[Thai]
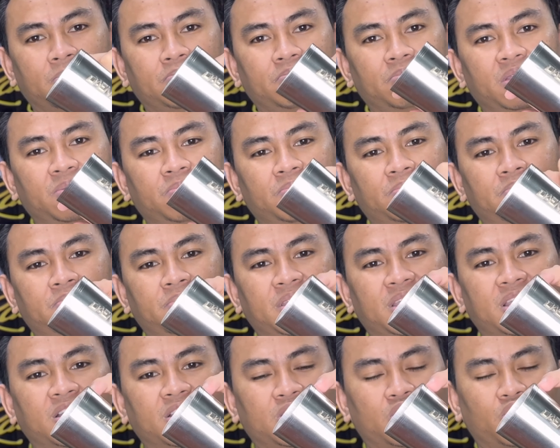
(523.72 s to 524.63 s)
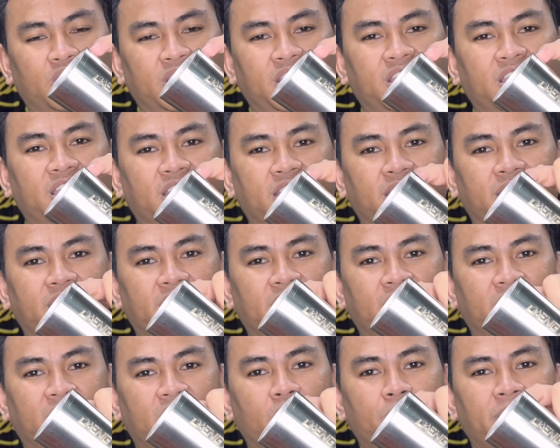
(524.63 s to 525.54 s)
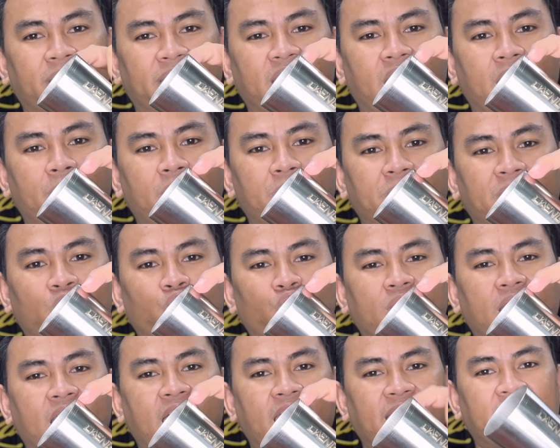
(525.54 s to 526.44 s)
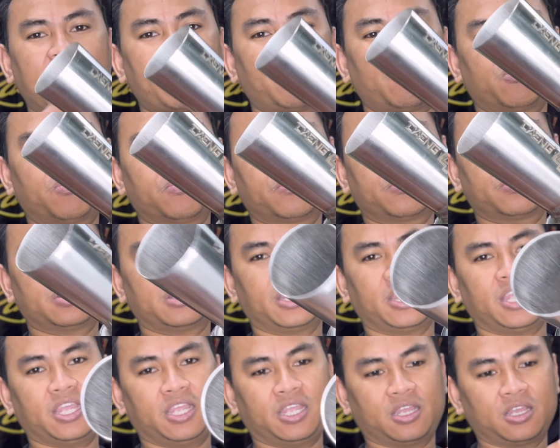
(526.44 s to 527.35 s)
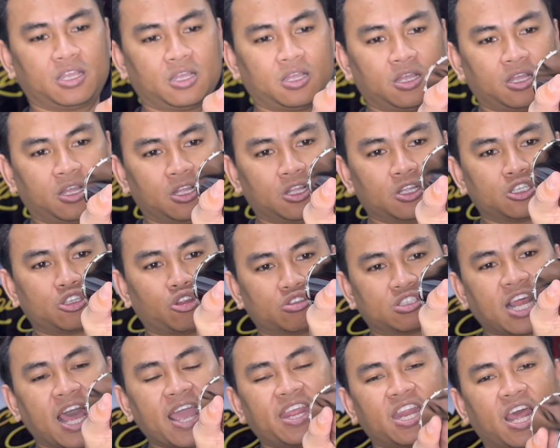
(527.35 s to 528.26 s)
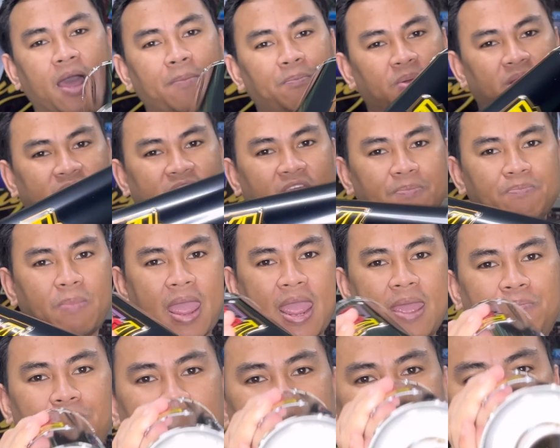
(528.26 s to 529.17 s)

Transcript: มีมีกึ่งตรงนี้กินกินเข้าไปนะครับ ให้เป็นลวดลายนะครับ ผม นี่ ส่วนไส้นะครับ เป็นไส้แป๊บ